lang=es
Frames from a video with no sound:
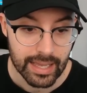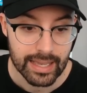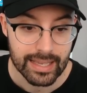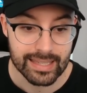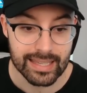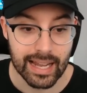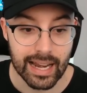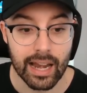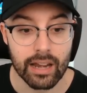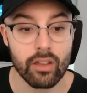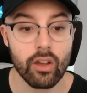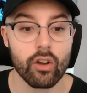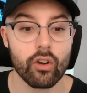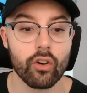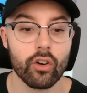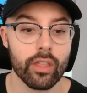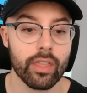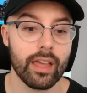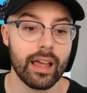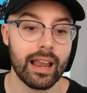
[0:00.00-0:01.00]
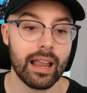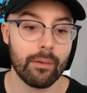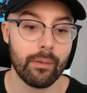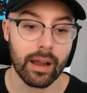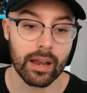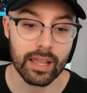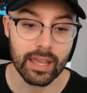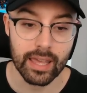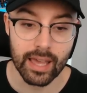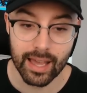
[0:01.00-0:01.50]
Salario acorde a la
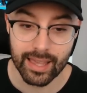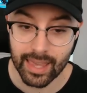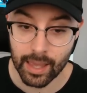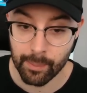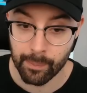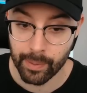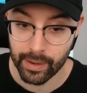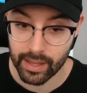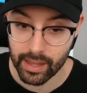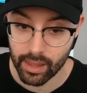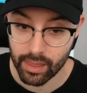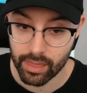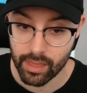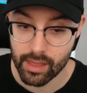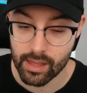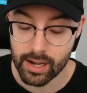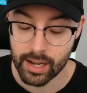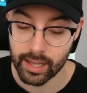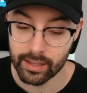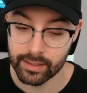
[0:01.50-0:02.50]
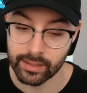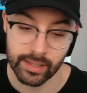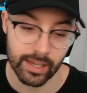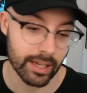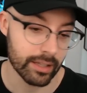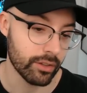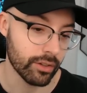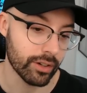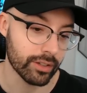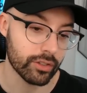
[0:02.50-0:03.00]
valía y experiencia del
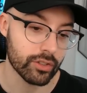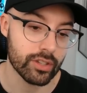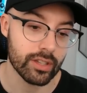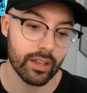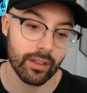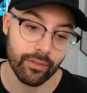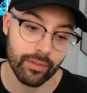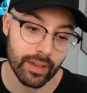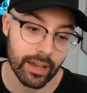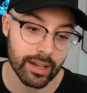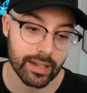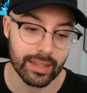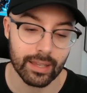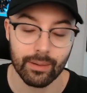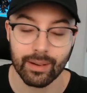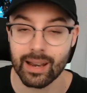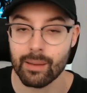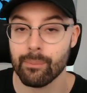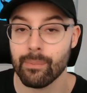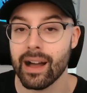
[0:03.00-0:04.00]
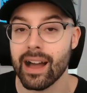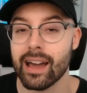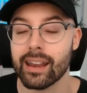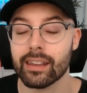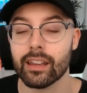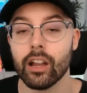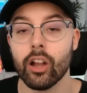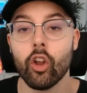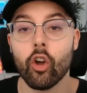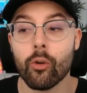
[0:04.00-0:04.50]
candidato. Esto significa que te van a
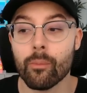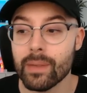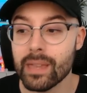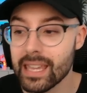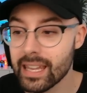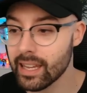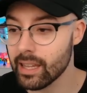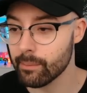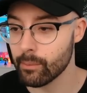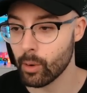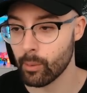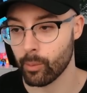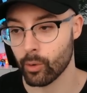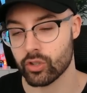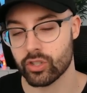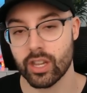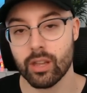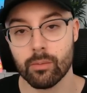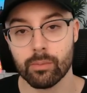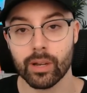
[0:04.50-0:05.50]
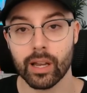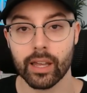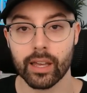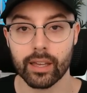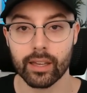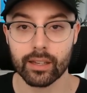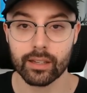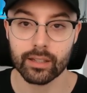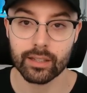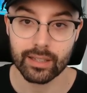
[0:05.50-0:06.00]
pagar lo mínimo posible.
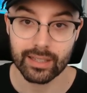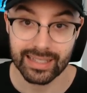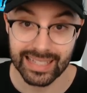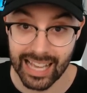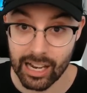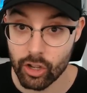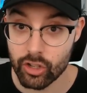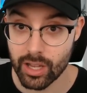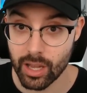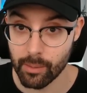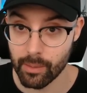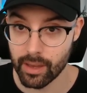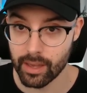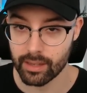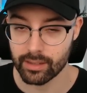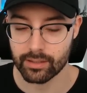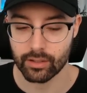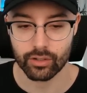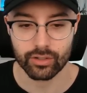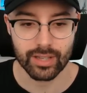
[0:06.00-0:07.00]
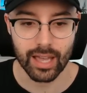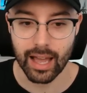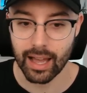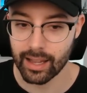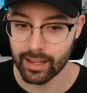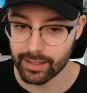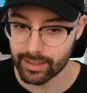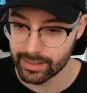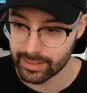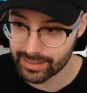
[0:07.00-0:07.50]
Ya lo sabéis, o
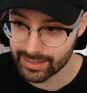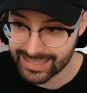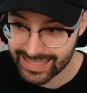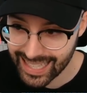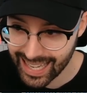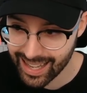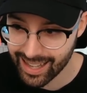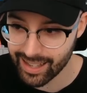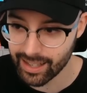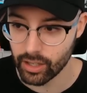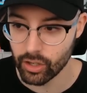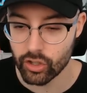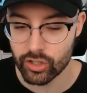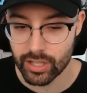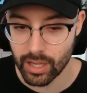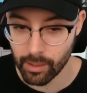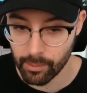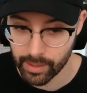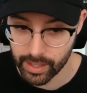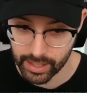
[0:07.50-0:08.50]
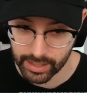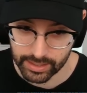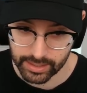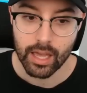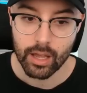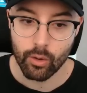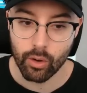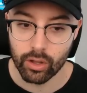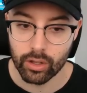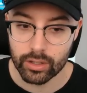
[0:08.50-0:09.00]
sea, ya lo sabéis.
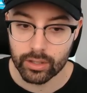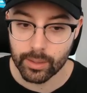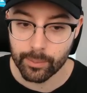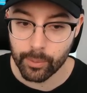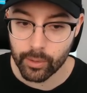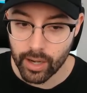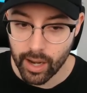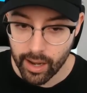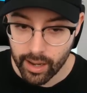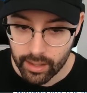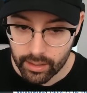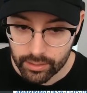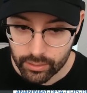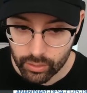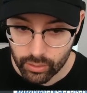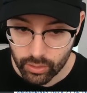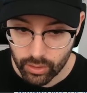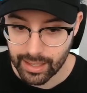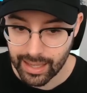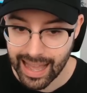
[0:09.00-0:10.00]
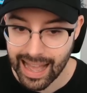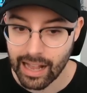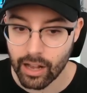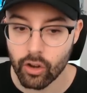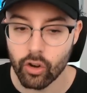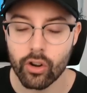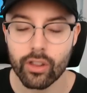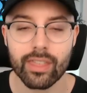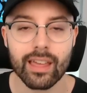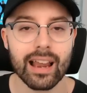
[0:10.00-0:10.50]
Cuando te ponen esto,
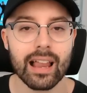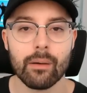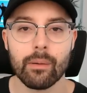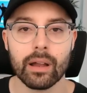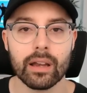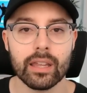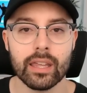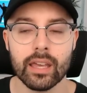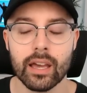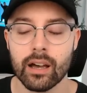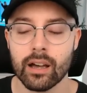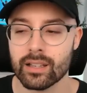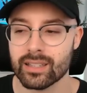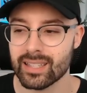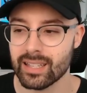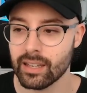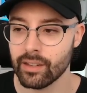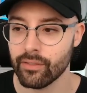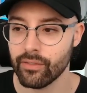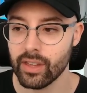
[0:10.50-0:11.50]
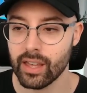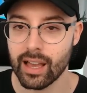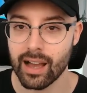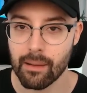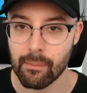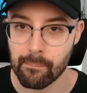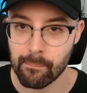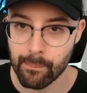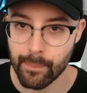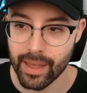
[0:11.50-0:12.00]
acorde a la valía, significa
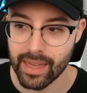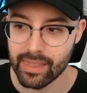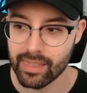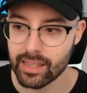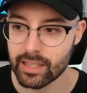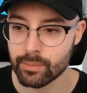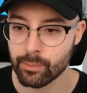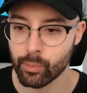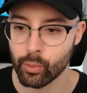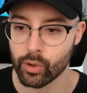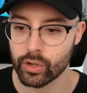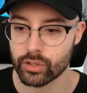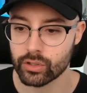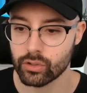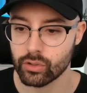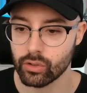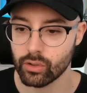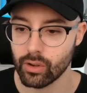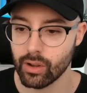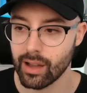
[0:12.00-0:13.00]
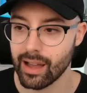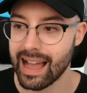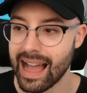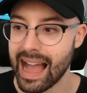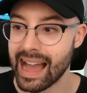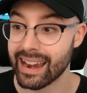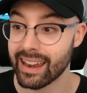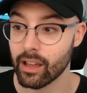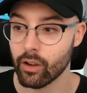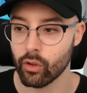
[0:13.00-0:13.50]
ve dispuesto
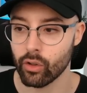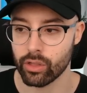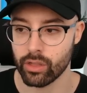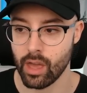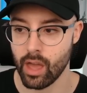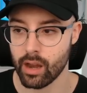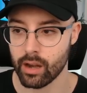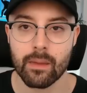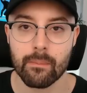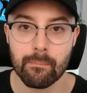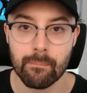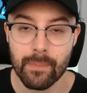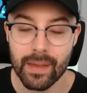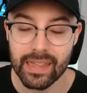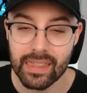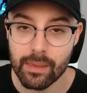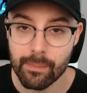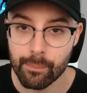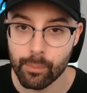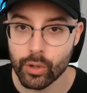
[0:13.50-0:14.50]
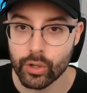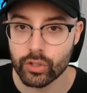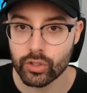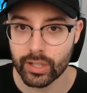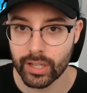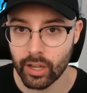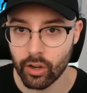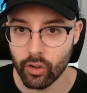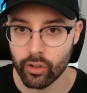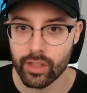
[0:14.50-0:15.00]
a negociar. Ve dispuesto a
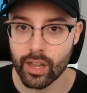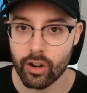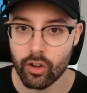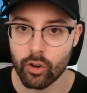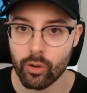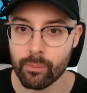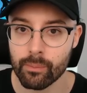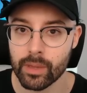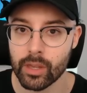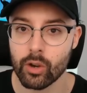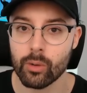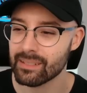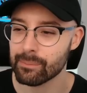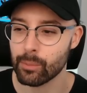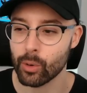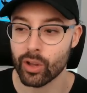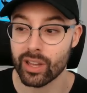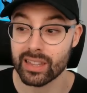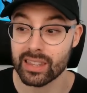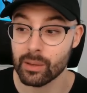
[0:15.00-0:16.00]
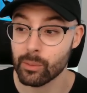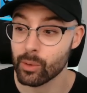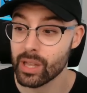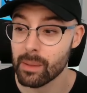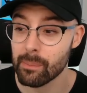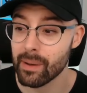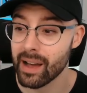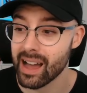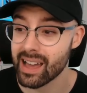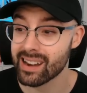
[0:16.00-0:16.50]
negociar conmigo porque te voy
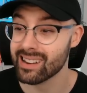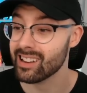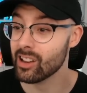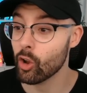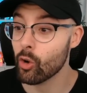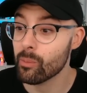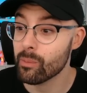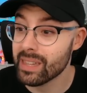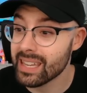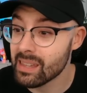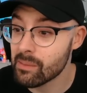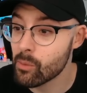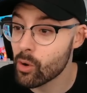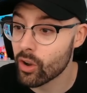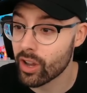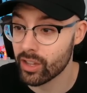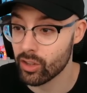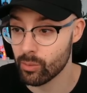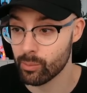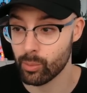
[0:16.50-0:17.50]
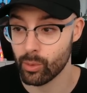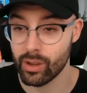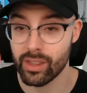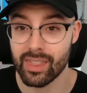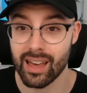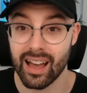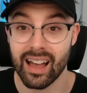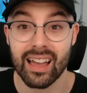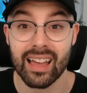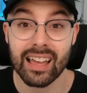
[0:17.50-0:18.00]
a pagar lo mínimo que yo
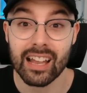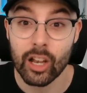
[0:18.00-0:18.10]
pueda.